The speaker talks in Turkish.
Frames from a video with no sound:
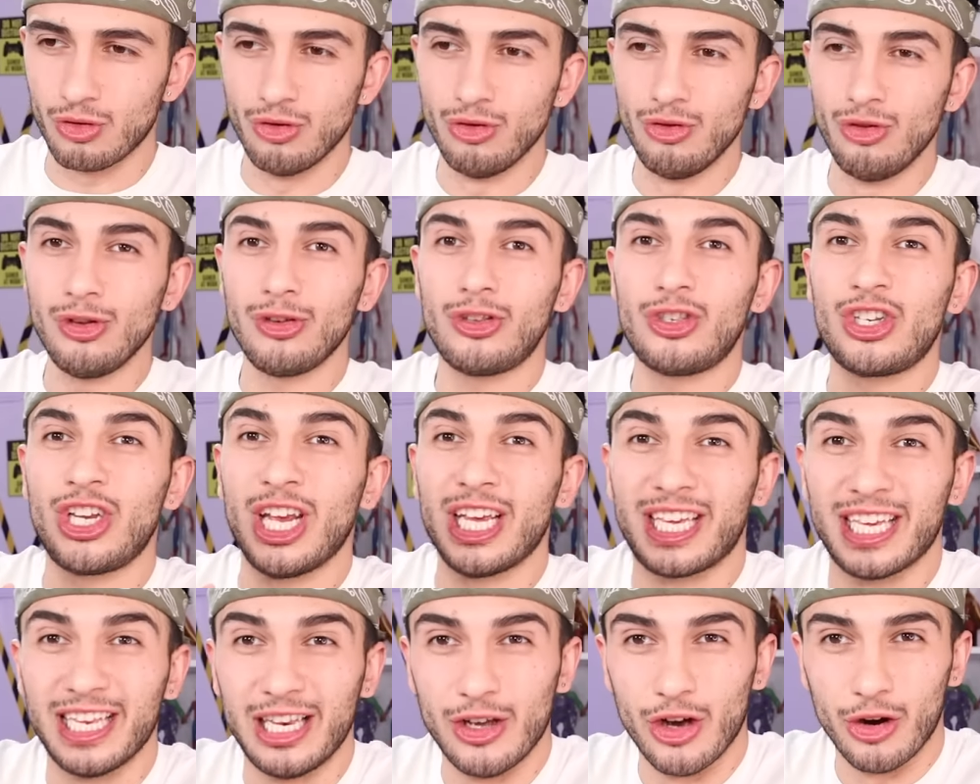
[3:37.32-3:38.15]
gündüz
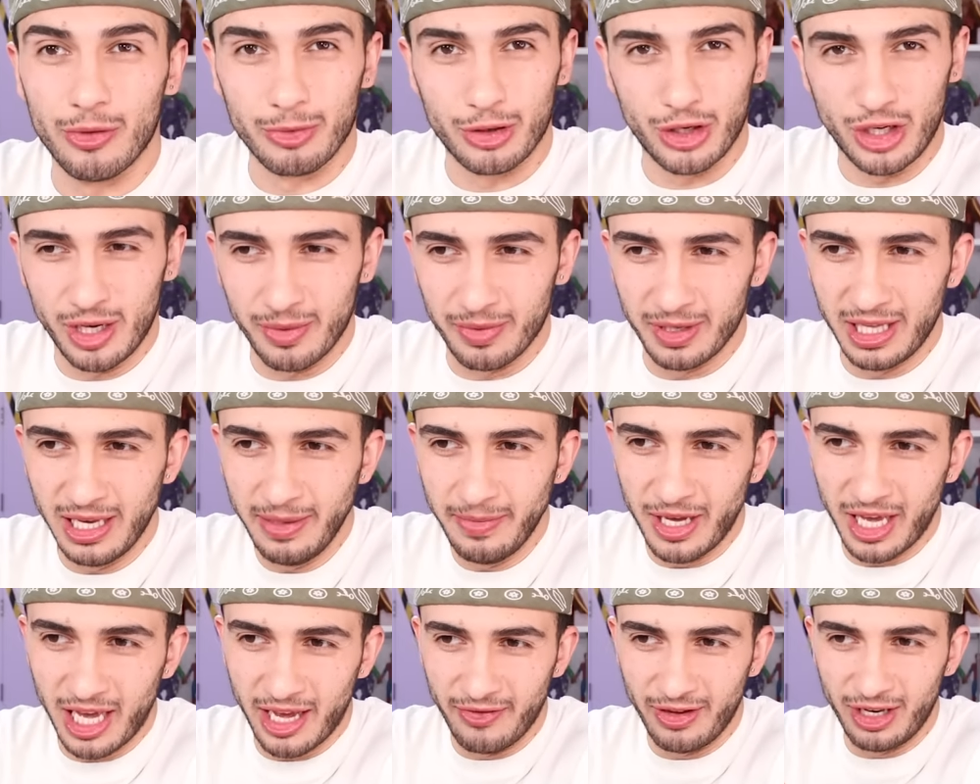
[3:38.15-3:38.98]
çekiliyormuş gibi değil
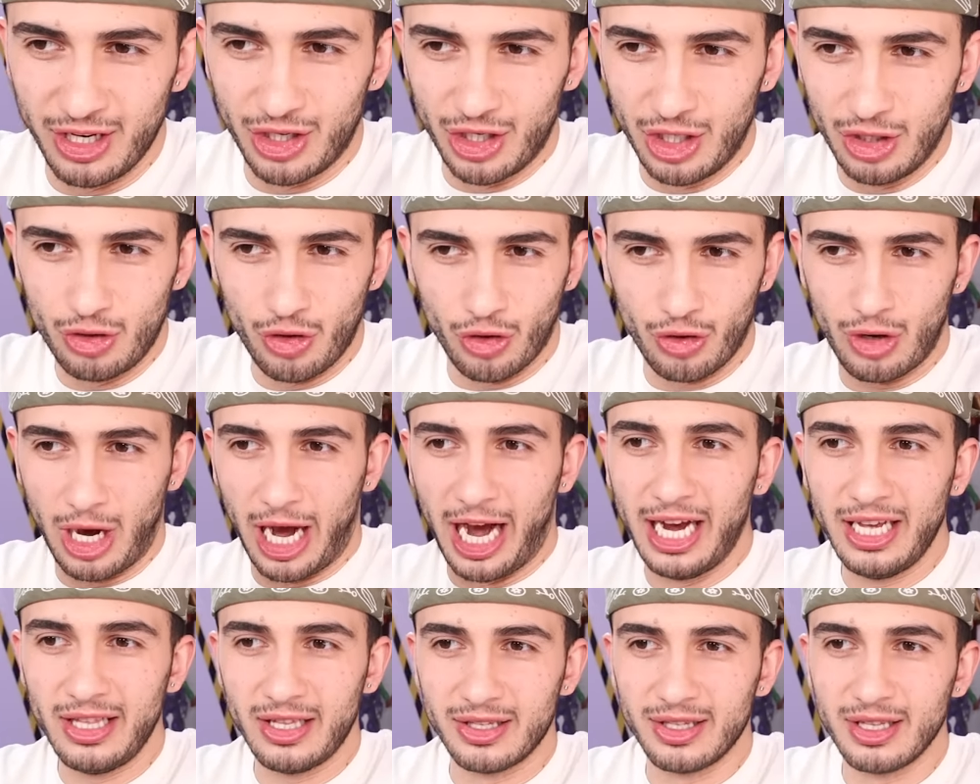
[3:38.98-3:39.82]
mi? Evin içi çok
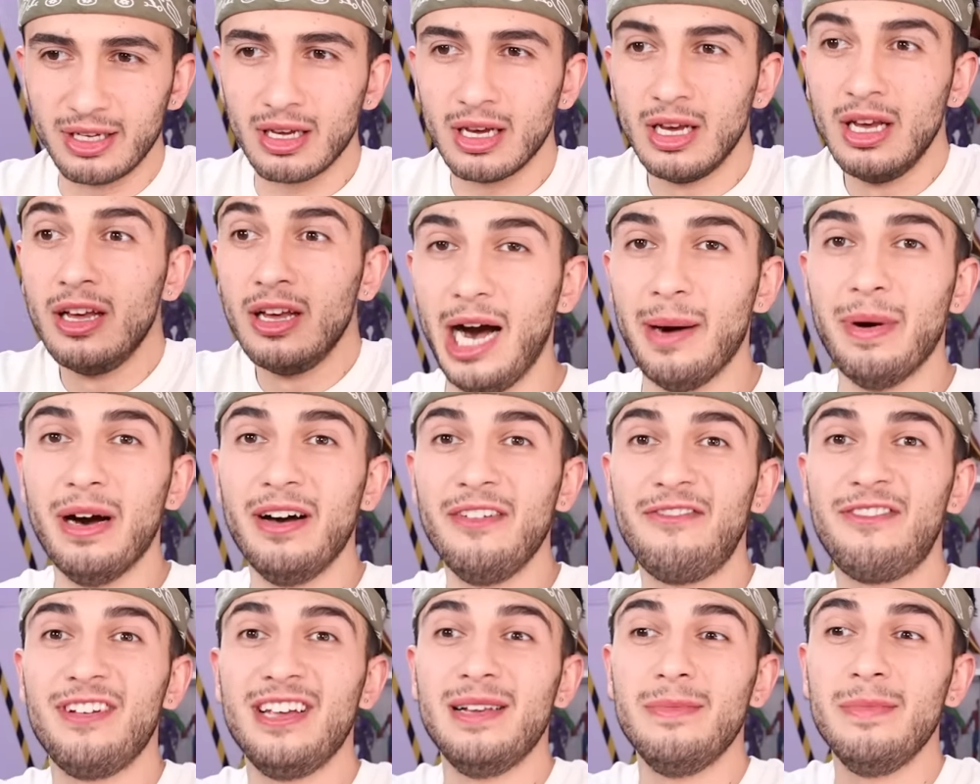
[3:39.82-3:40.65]
aydınlık.
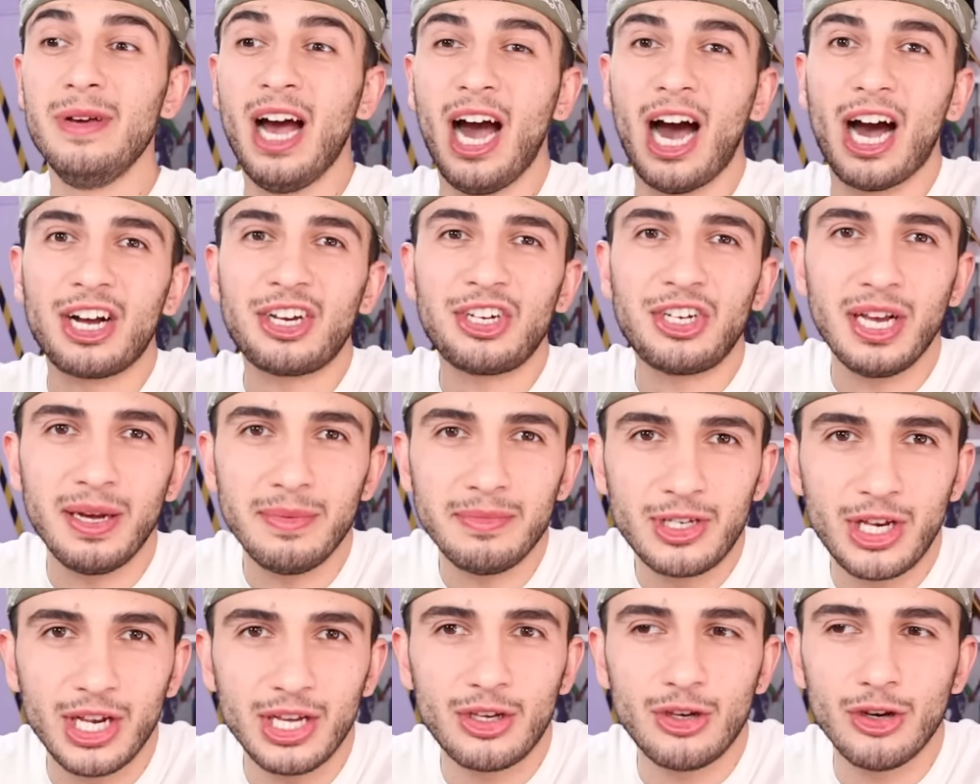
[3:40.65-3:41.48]
Ama filmi
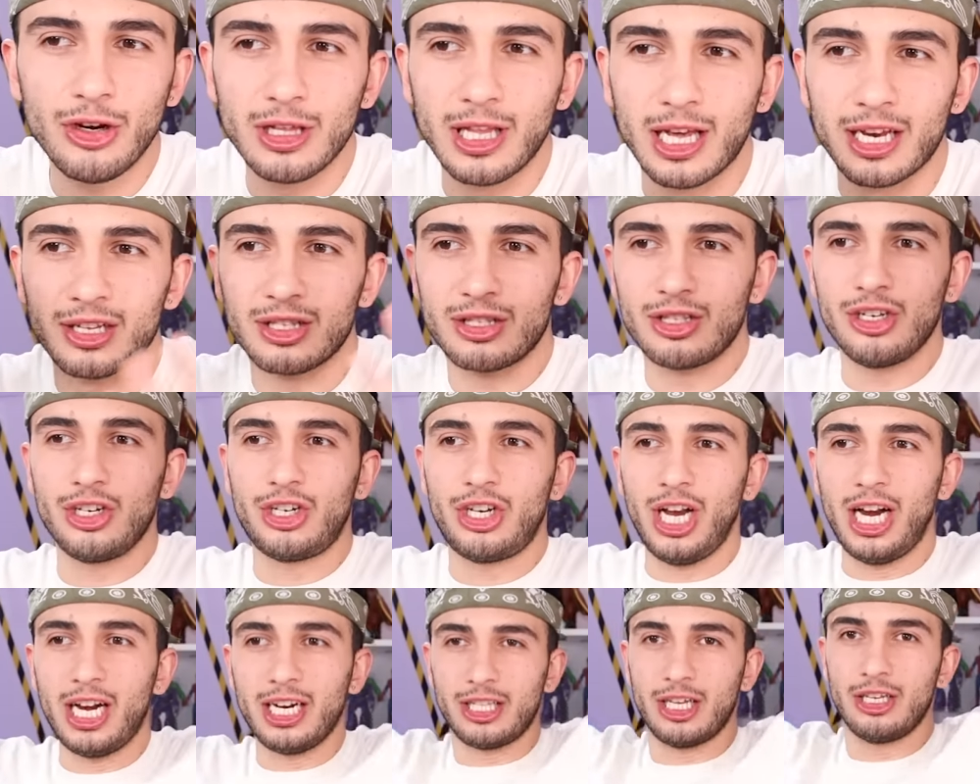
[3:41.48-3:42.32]
akşam çekiyorlar.
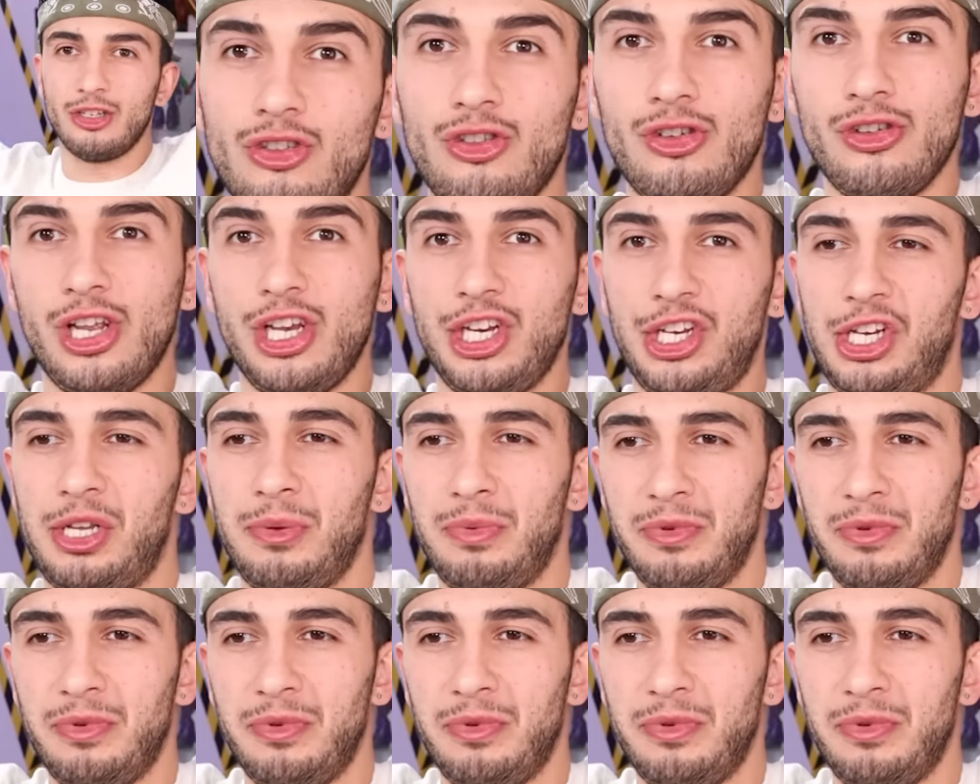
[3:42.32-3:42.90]
Dışarıdan güneş